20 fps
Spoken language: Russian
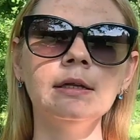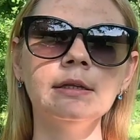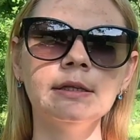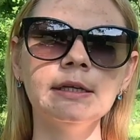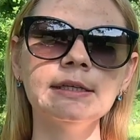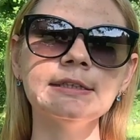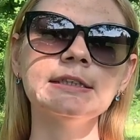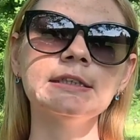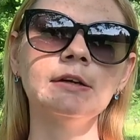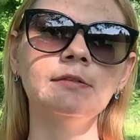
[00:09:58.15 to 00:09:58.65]

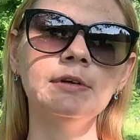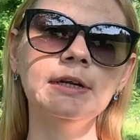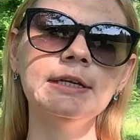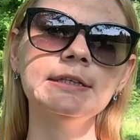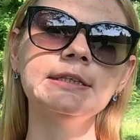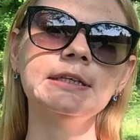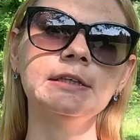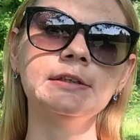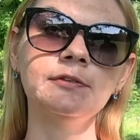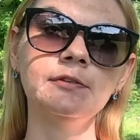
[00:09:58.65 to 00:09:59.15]
Не
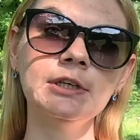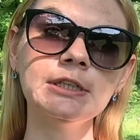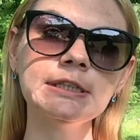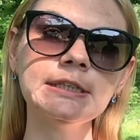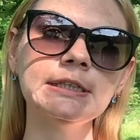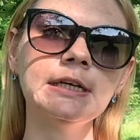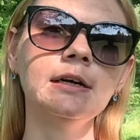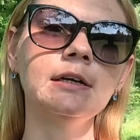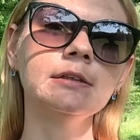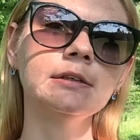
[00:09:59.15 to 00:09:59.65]
оставляйте
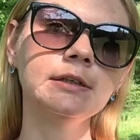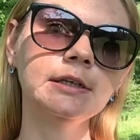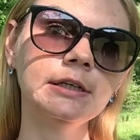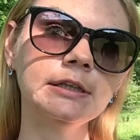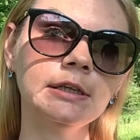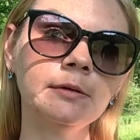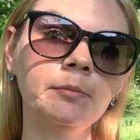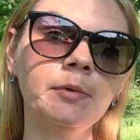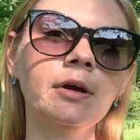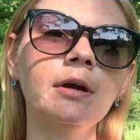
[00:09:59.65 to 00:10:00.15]
отверстия
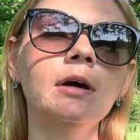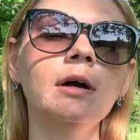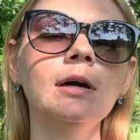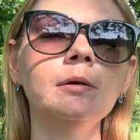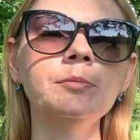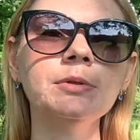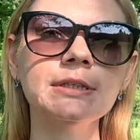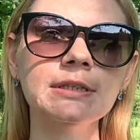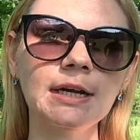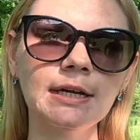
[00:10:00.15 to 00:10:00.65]
открытыми,
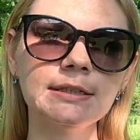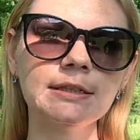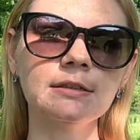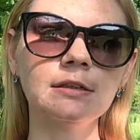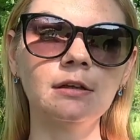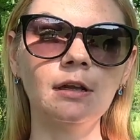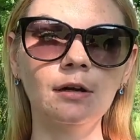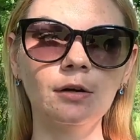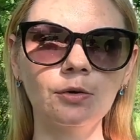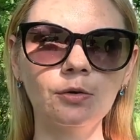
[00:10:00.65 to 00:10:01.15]

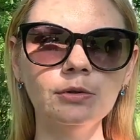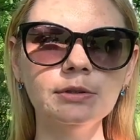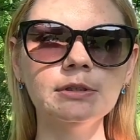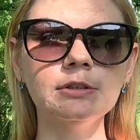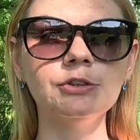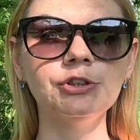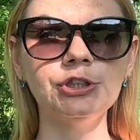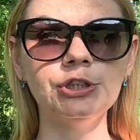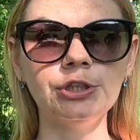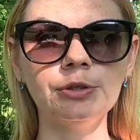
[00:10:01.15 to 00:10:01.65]
обязательно
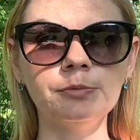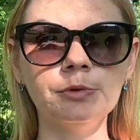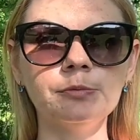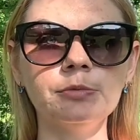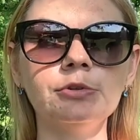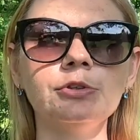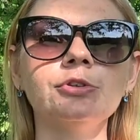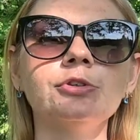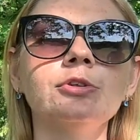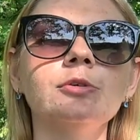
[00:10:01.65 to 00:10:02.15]
накройте их
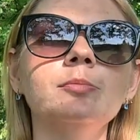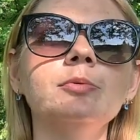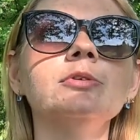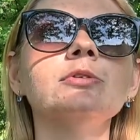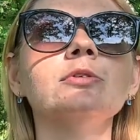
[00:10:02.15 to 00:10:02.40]
чем-нибудь, чтобы